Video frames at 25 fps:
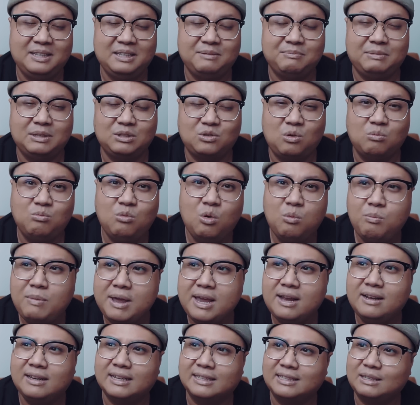mình cũng muốn
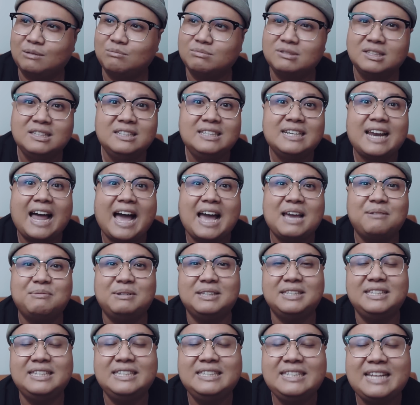biết là trong tương lai
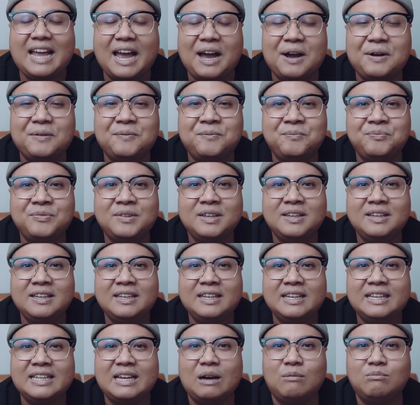mình như thế nào
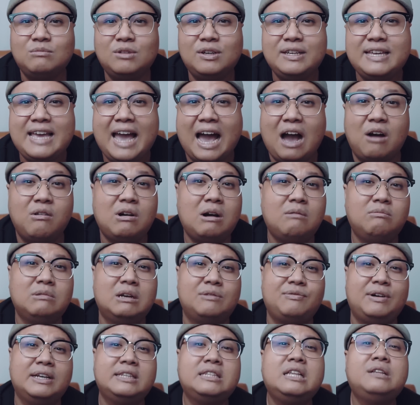ổng nói giàu không là
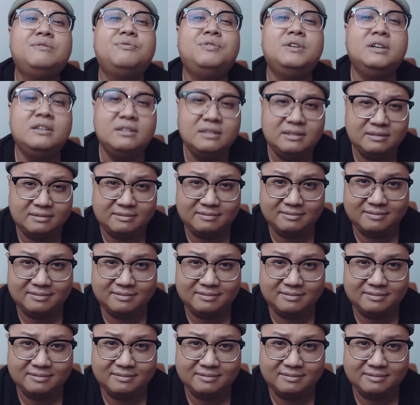phải tích phước